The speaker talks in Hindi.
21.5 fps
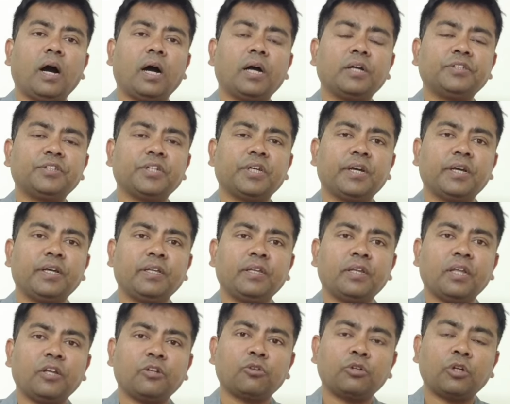आ जाए
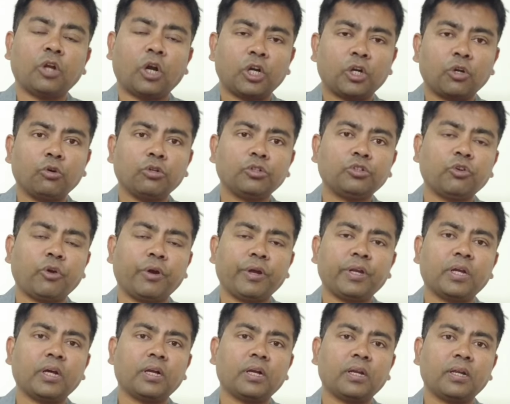नहीं तो नाटो को
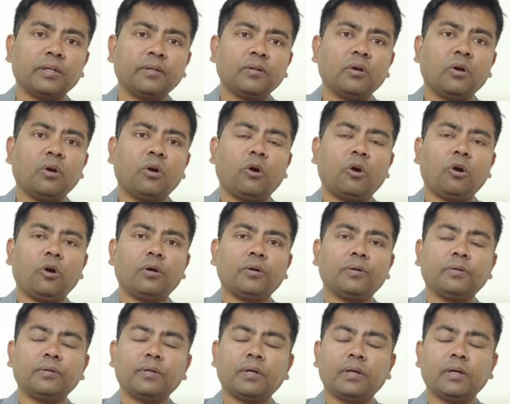ज्वाइन कर लें और
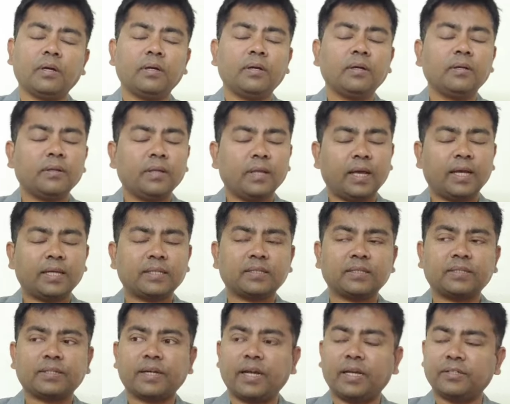
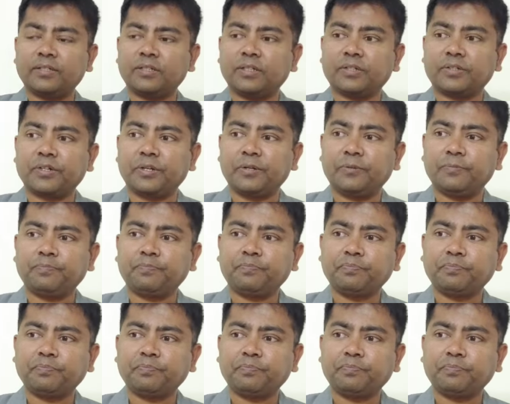एसेट्रा एसेट्रा